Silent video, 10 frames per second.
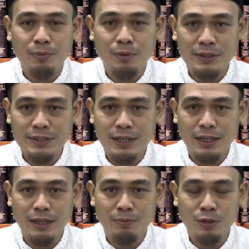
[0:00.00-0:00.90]

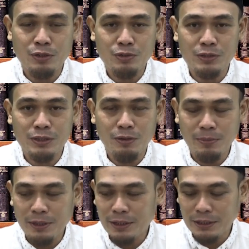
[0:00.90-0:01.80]
puasa bulan suci
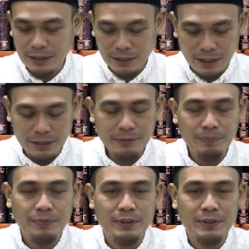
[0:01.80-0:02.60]
Ramadan kita